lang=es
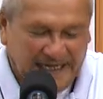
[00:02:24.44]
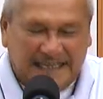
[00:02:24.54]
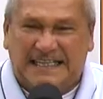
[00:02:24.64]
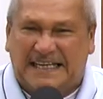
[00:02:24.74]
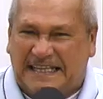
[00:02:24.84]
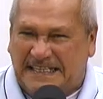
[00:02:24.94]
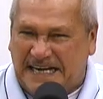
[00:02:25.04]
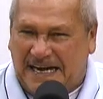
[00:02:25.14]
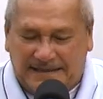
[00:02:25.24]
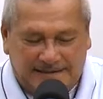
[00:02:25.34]
desde
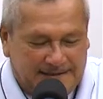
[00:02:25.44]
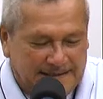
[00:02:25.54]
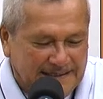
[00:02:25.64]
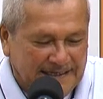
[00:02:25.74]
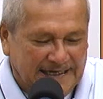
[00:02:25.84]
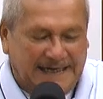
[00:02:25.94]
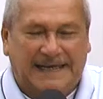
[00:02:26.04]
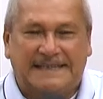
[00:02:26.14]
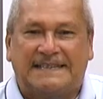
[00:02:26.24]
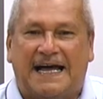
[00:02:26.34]
ya en,
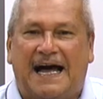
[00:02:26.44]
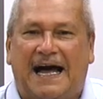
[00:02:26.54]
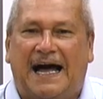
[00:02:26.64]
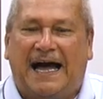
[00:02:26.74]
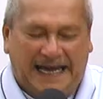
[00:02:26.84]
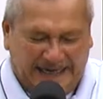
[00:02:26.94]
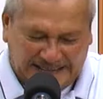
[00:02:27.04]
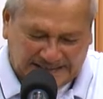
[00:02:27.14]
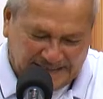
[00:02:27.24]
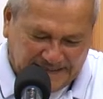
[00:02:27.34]
esta, en
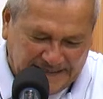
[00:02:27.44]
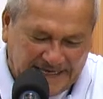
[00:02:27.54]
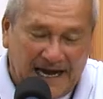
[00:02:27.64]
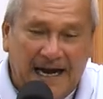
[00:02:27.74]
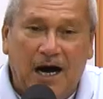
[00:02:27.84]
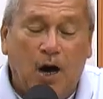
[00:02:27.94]
este día,